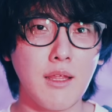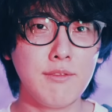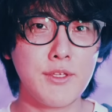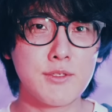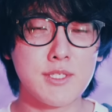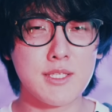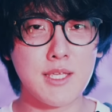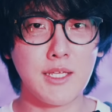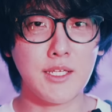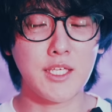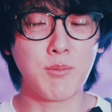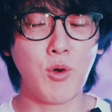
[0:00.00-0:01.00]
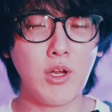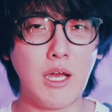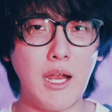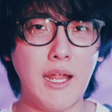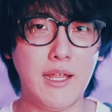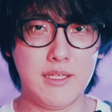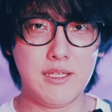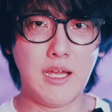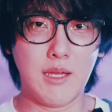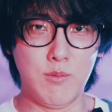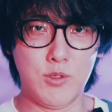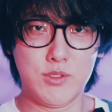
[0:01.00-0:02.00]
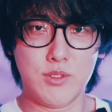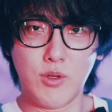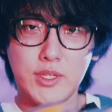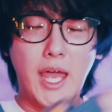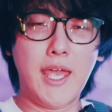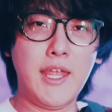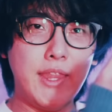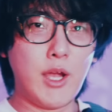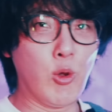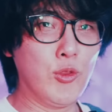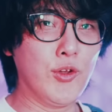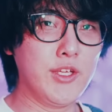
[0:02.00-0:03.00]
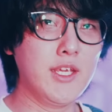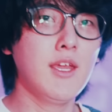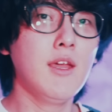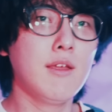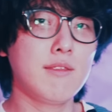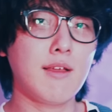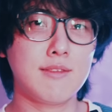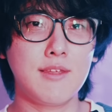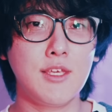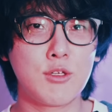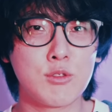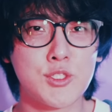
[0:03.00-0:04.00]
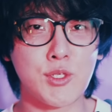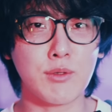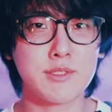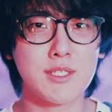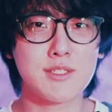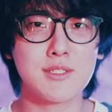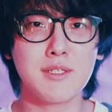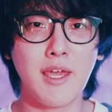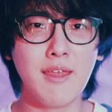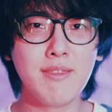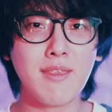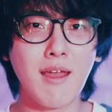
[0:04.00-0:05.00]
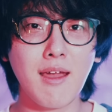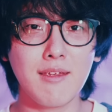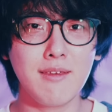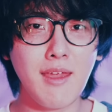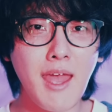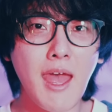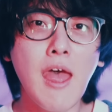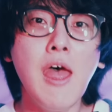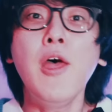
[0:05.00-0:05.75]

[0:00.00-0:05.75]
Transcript: なんていう些細な疑問からなんかもうすごい大変なことになっていく小説、変な家